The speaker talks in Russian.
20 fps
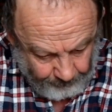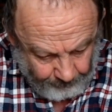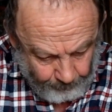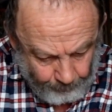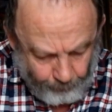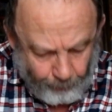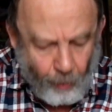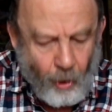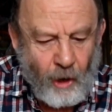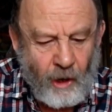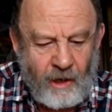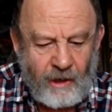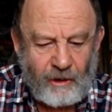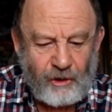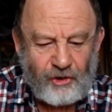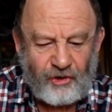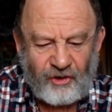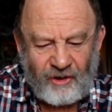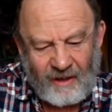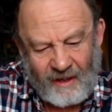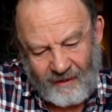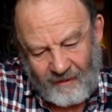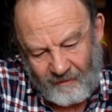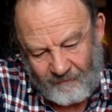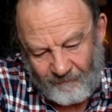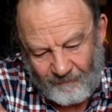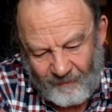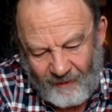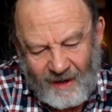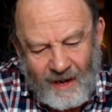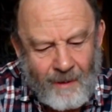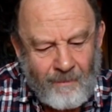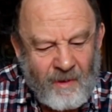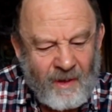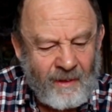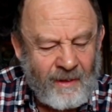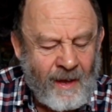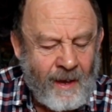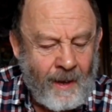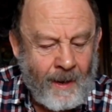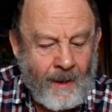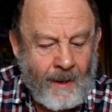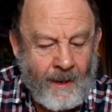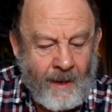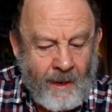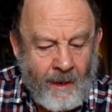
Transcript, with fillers: Болен человек временно,